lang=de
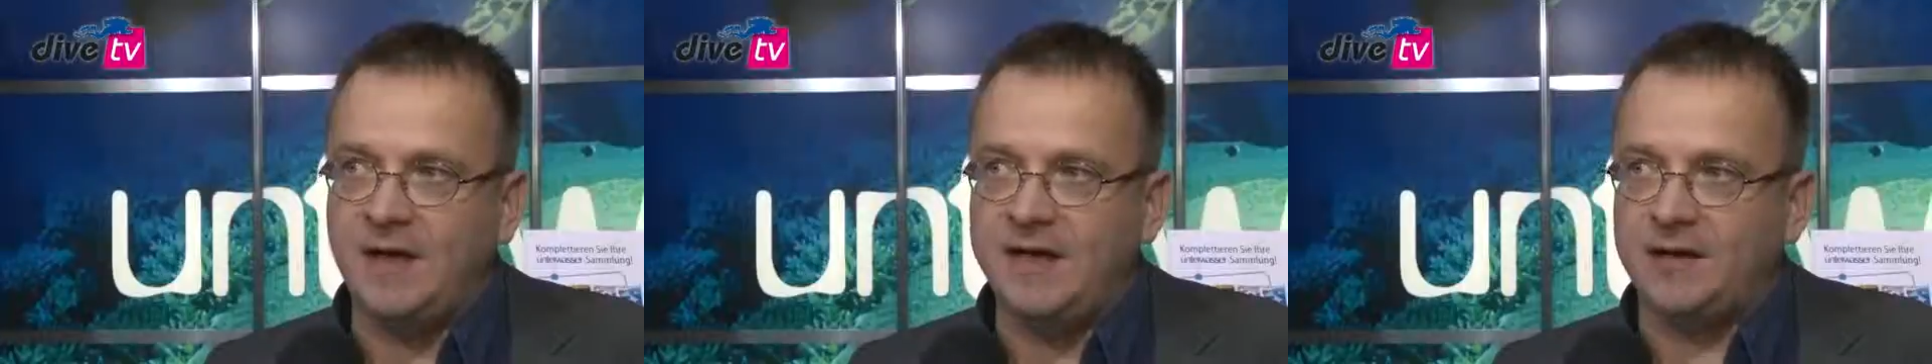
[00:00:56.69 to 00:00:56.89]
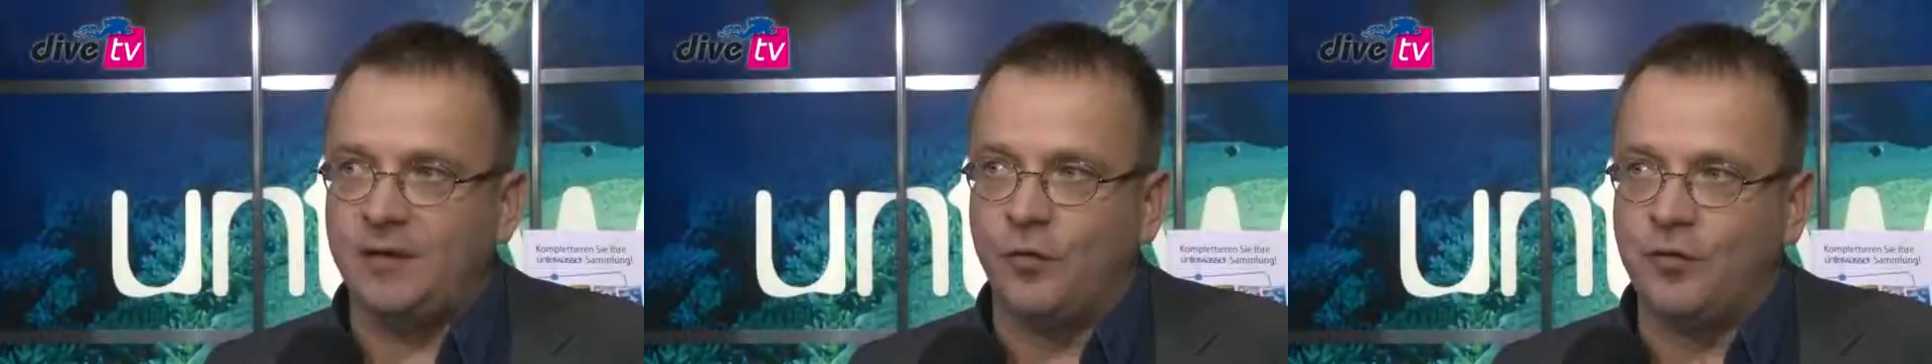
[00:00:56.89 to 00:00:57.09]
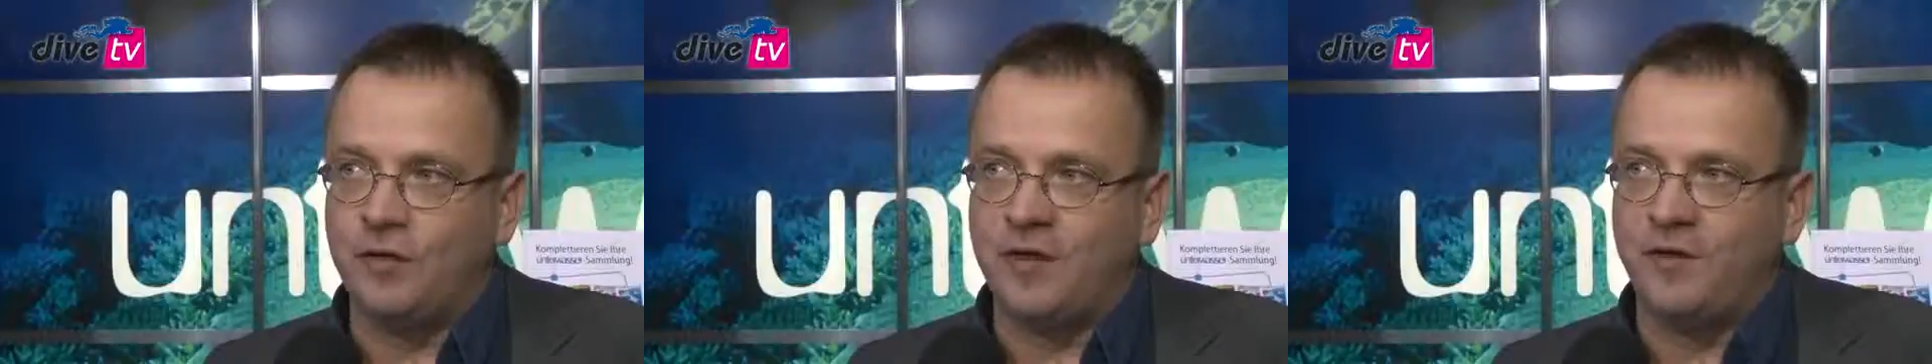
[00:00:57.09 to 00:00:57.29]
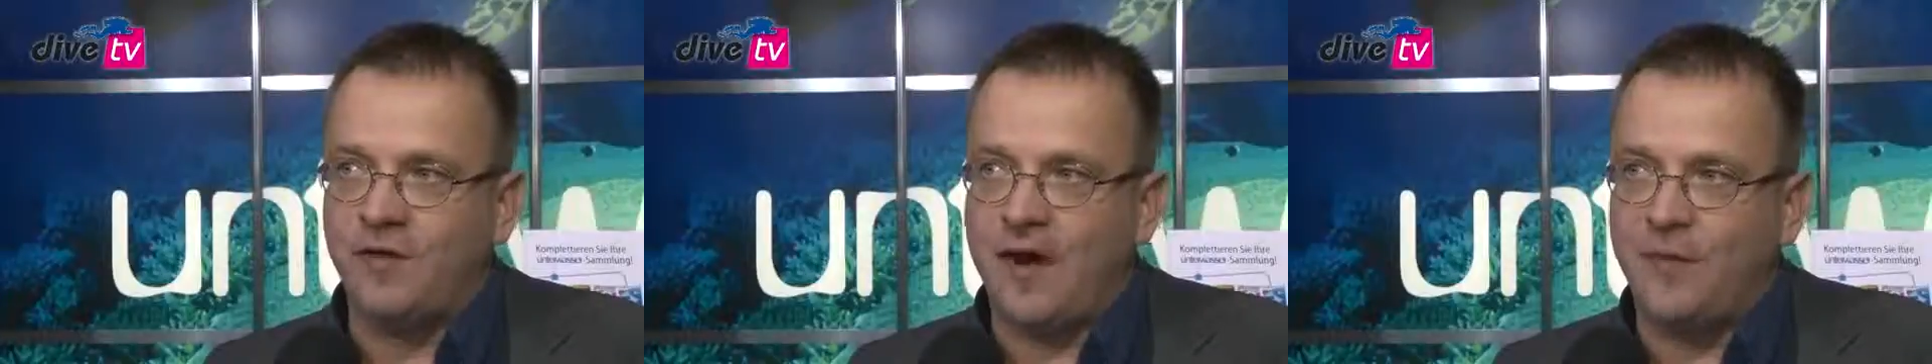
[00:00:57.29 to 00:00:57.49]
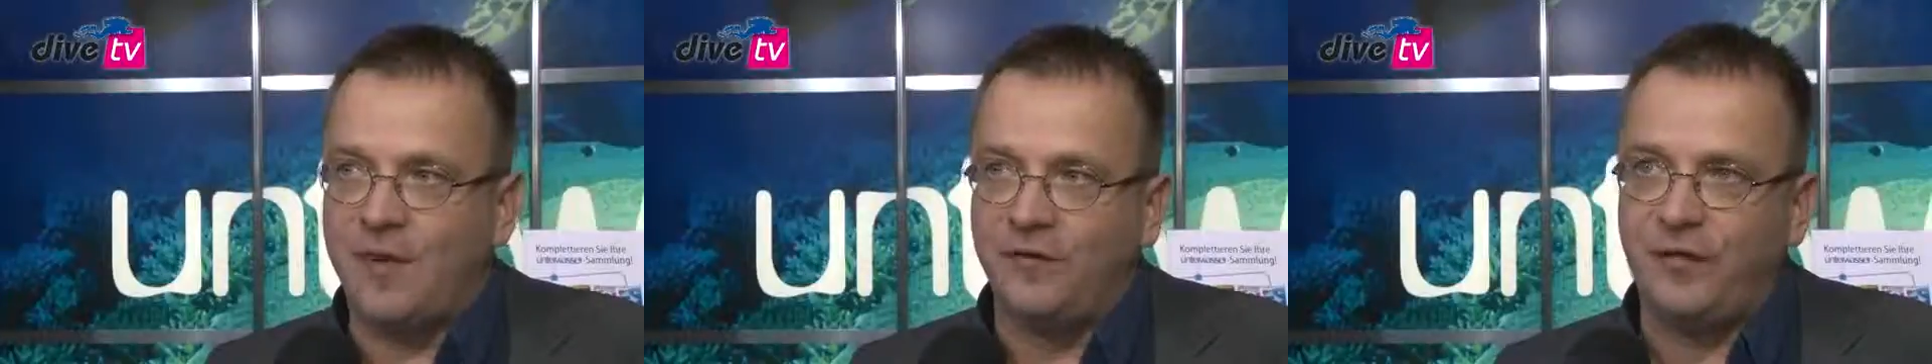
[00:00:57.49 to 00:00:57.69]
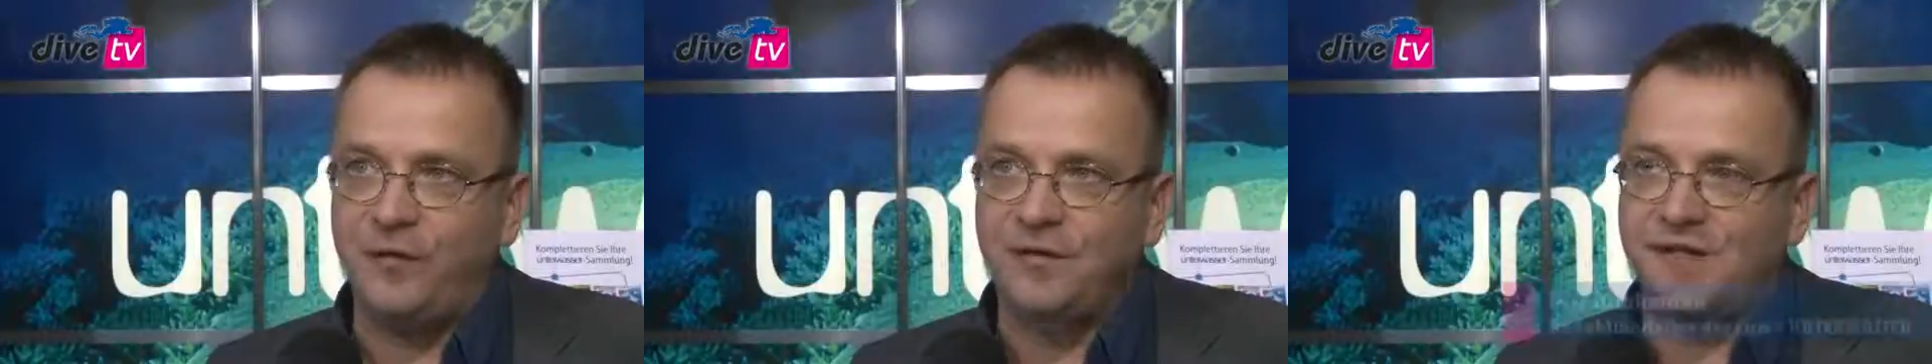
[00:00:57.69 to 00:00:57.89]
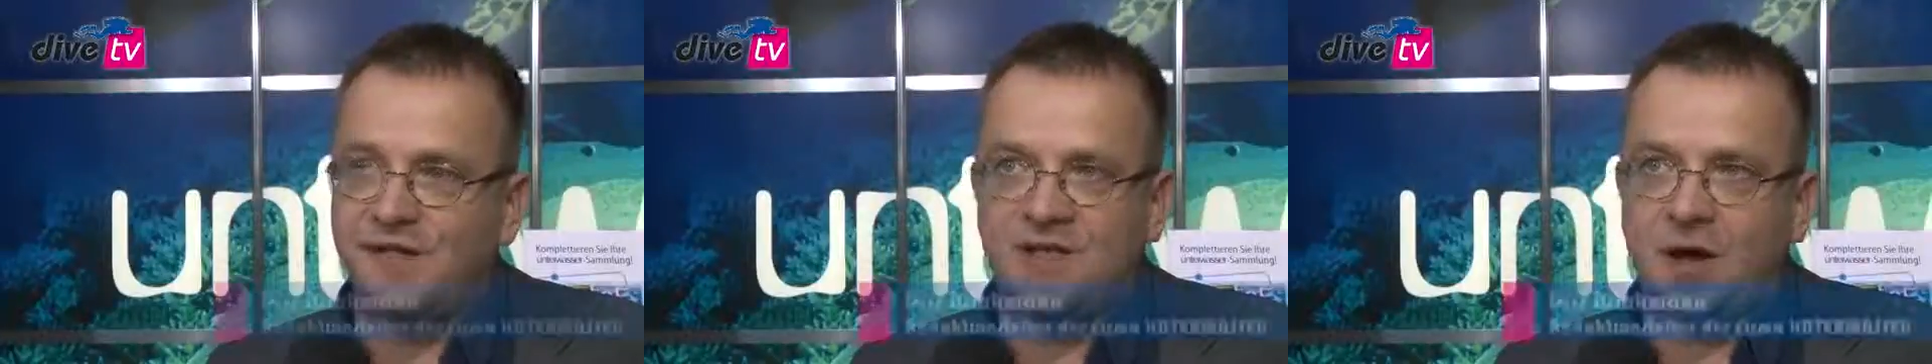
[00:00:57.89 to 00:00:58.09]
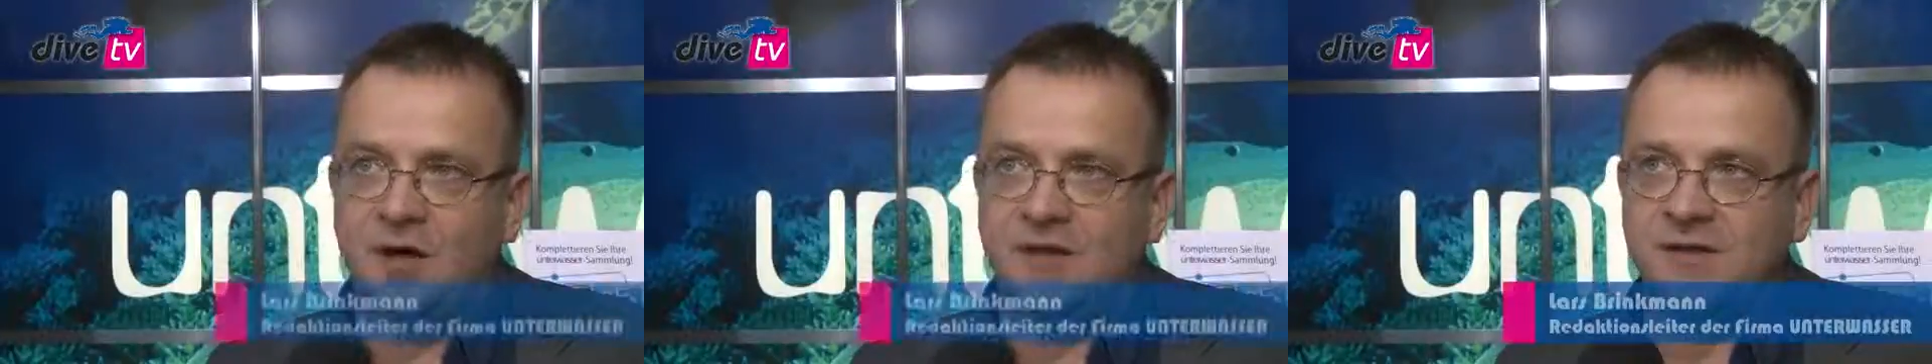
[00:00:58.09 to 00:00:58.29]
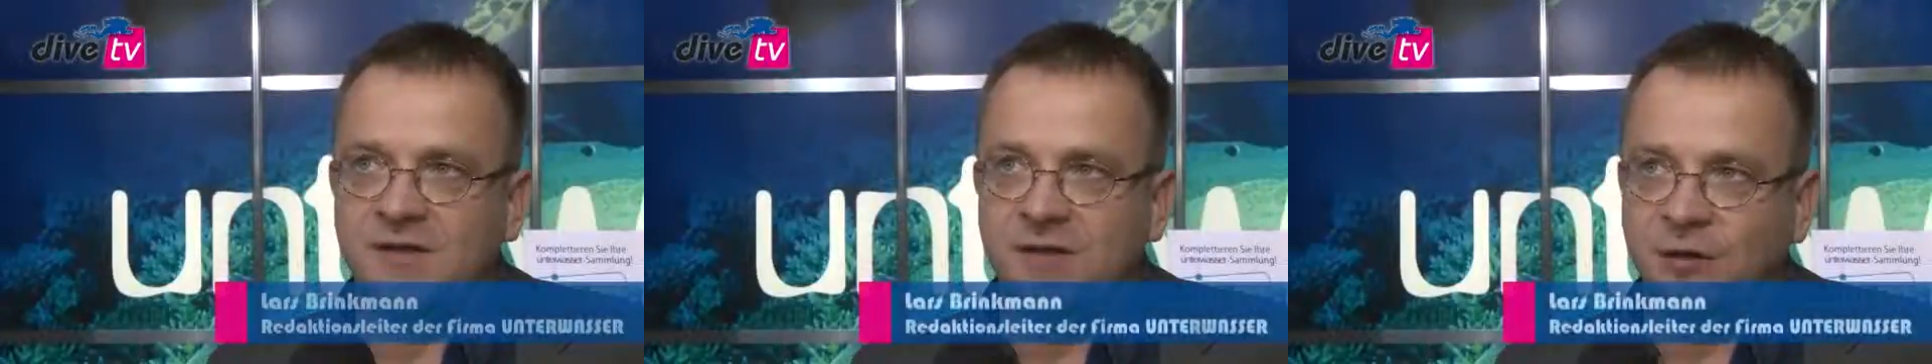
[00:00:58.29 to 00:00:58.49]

liegt ungefähr bei 50.000